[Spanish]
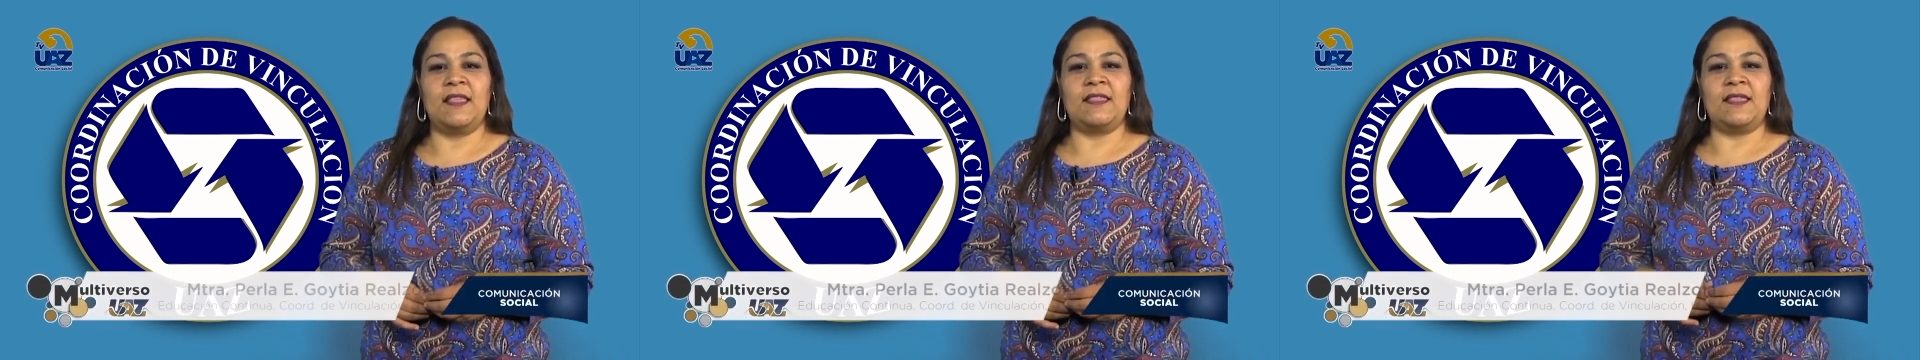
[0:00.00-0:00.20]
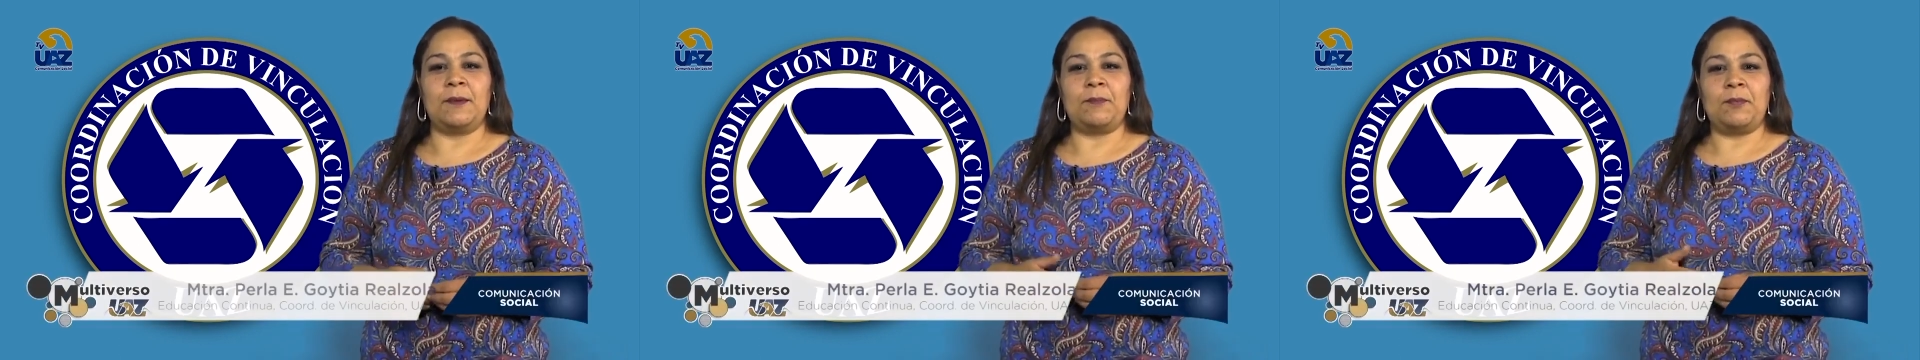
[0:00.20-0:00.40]

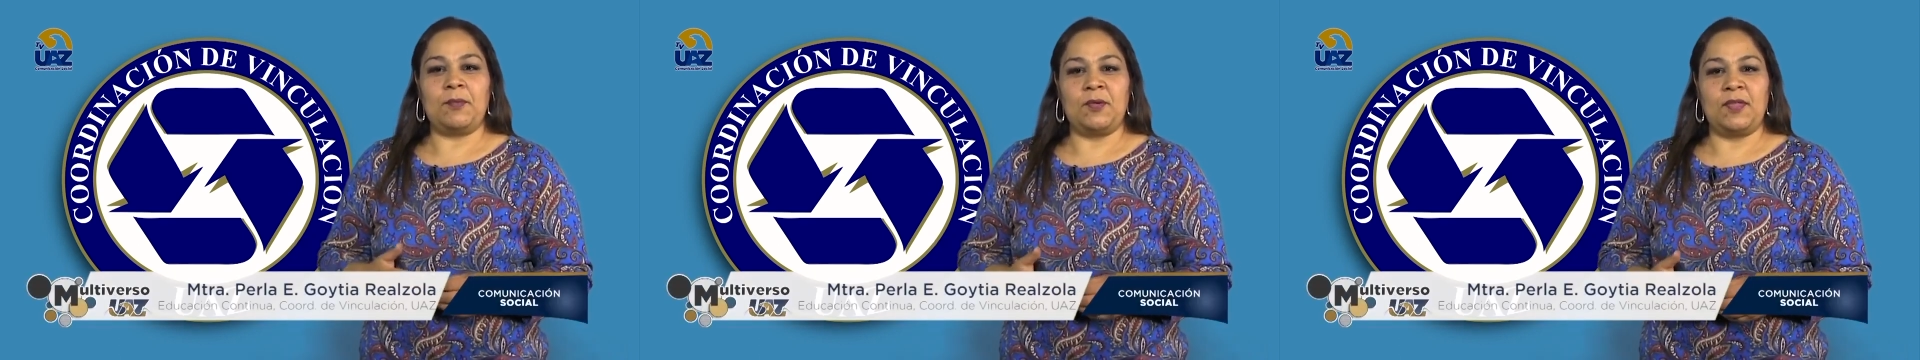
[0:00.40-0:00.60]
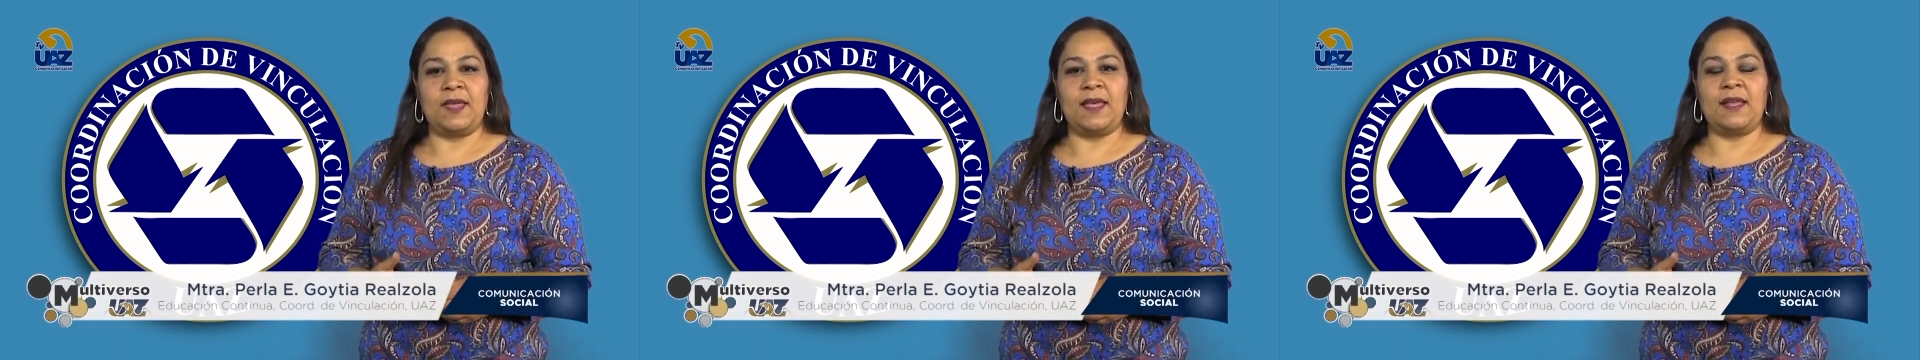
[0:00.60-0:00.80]
de
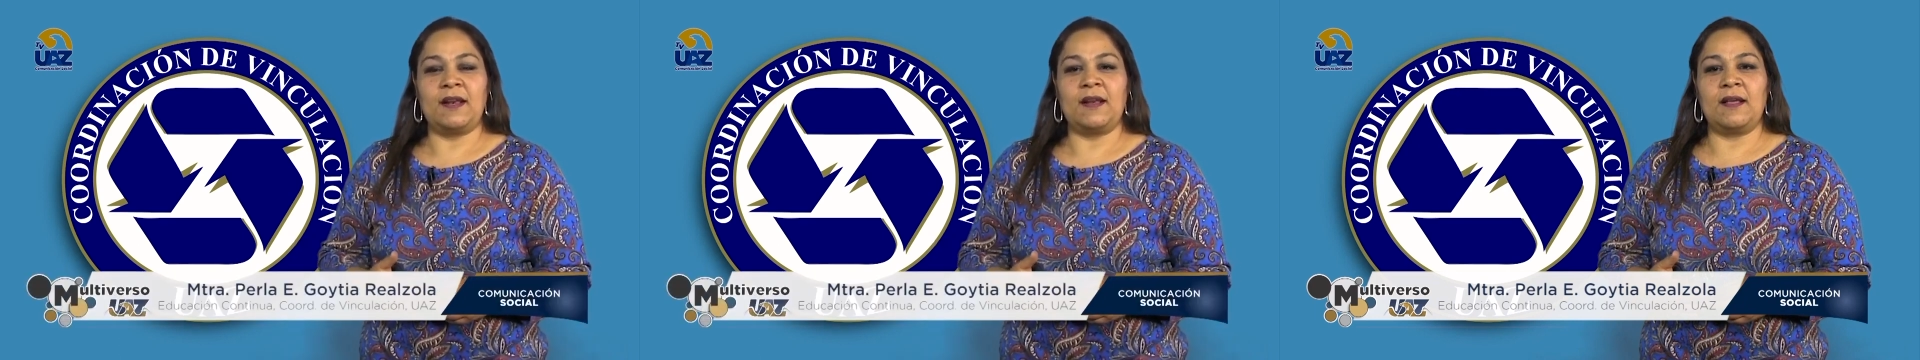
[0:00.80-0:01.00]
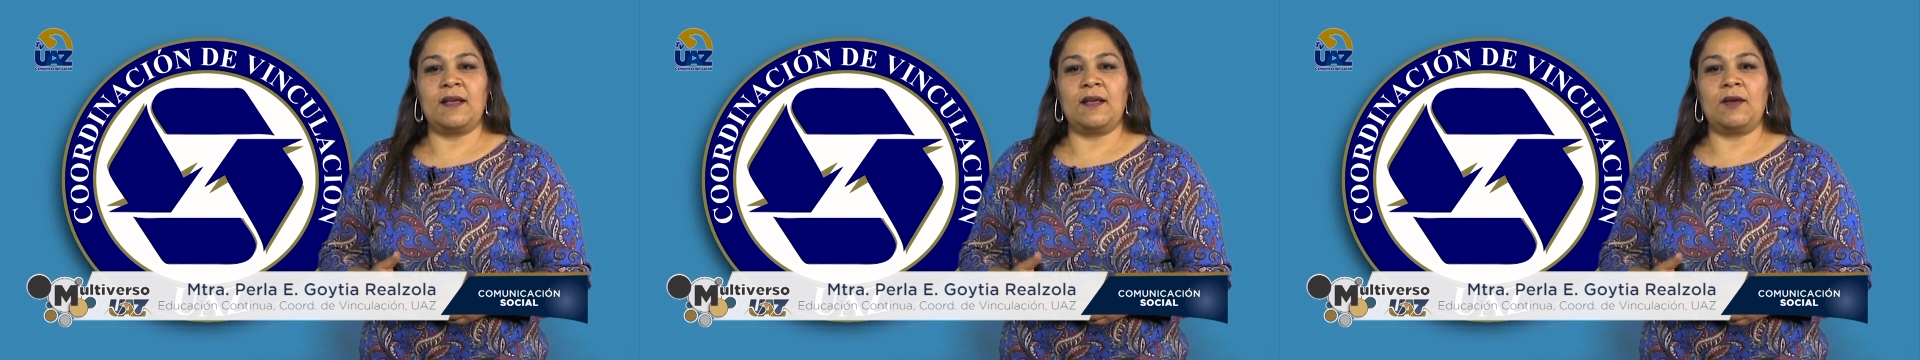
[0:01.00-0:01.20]

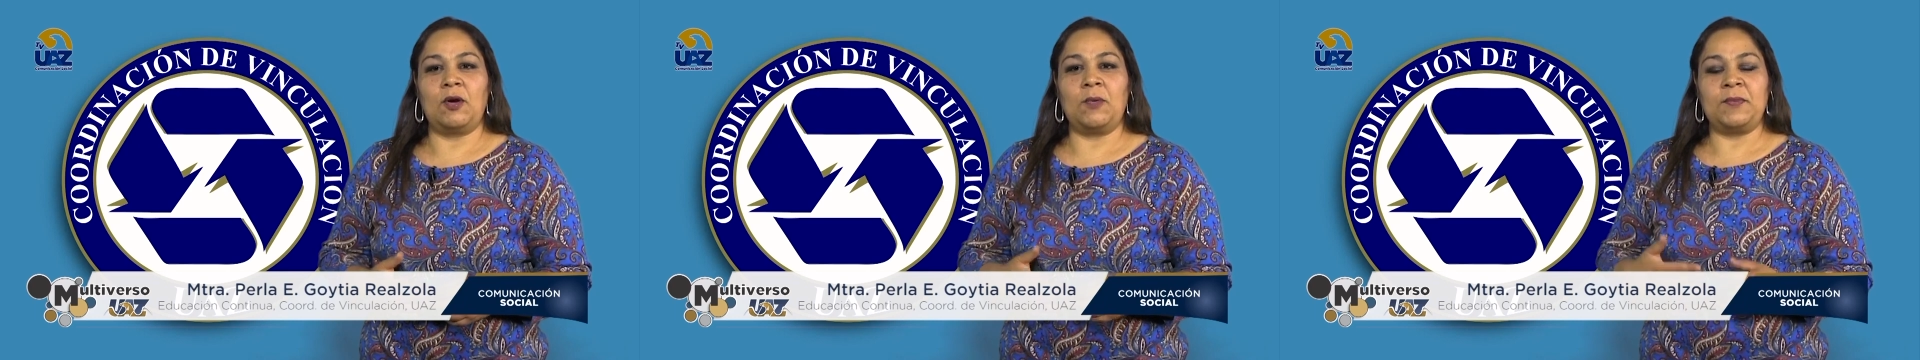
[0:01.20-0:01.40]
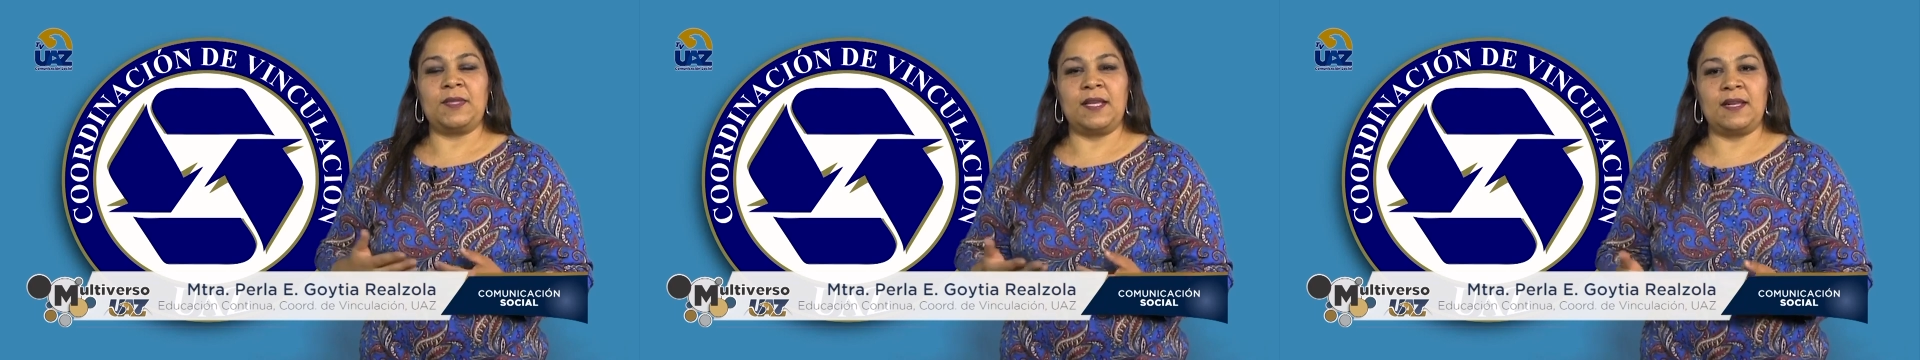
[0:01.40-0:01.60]
poder
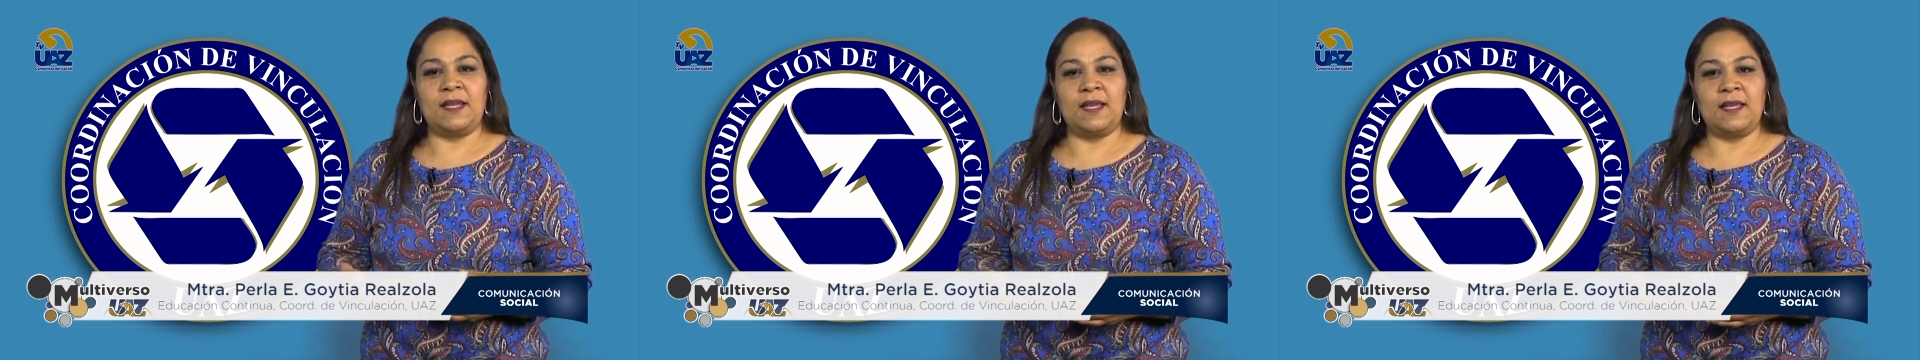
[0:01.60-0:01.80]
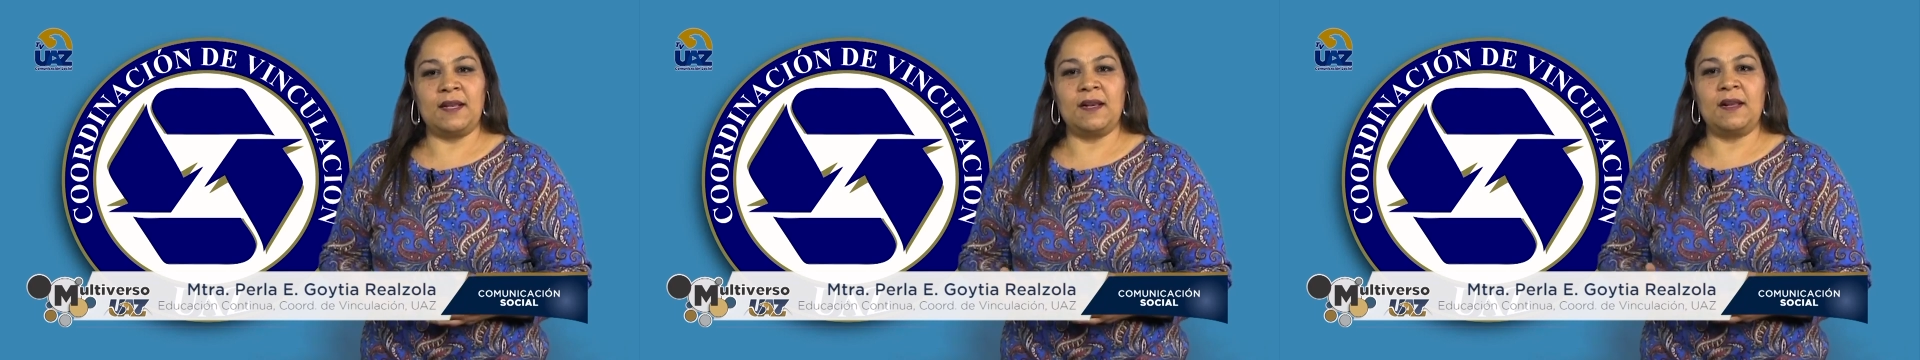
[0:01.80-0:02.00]

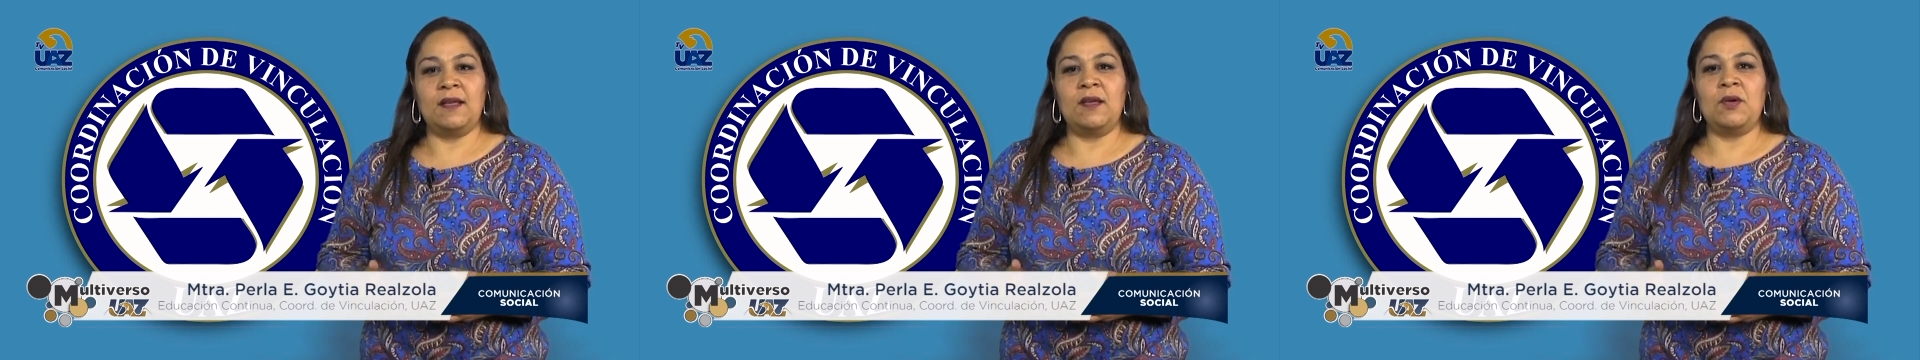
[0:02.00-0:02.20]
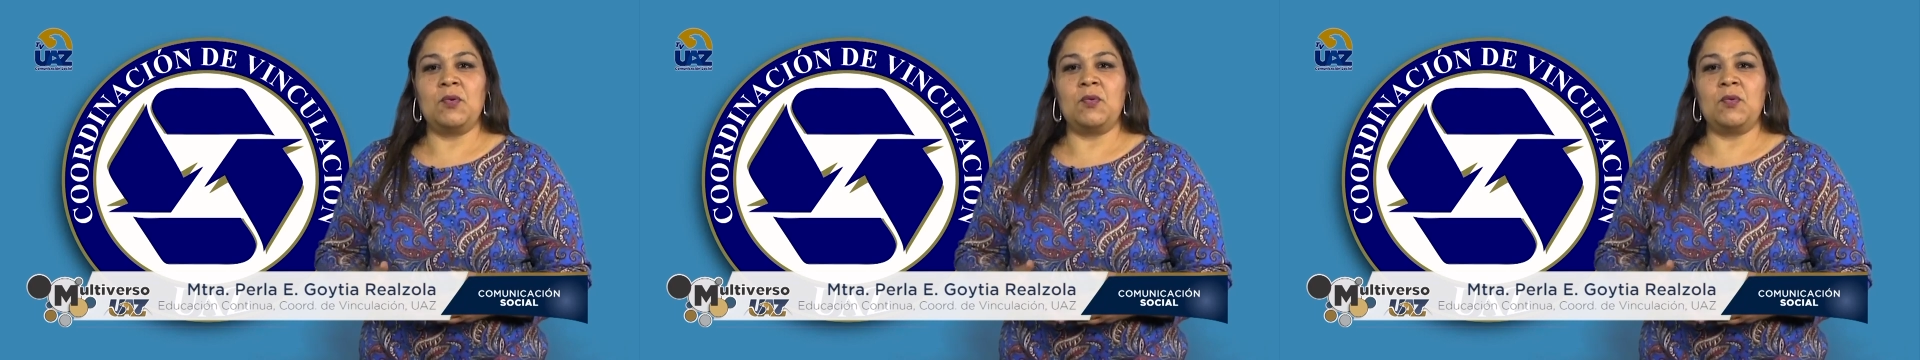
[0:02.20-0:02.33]
obtener